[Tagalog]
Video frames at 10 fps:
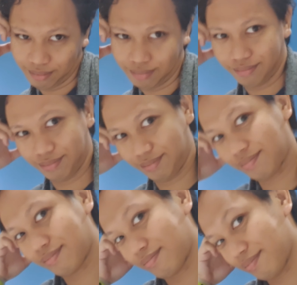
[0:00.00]

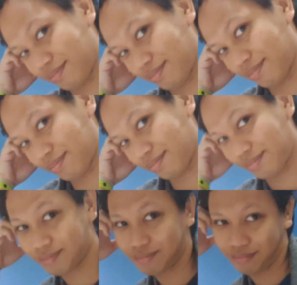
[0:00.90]
Palawangan, Rio de Luma
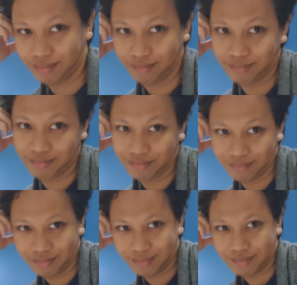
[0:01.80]
City.
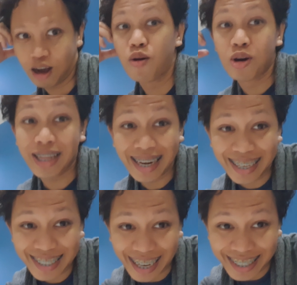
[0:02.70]
Oh, Mona
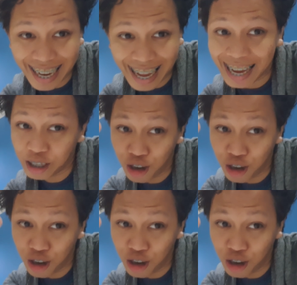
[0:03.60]
Lisa na.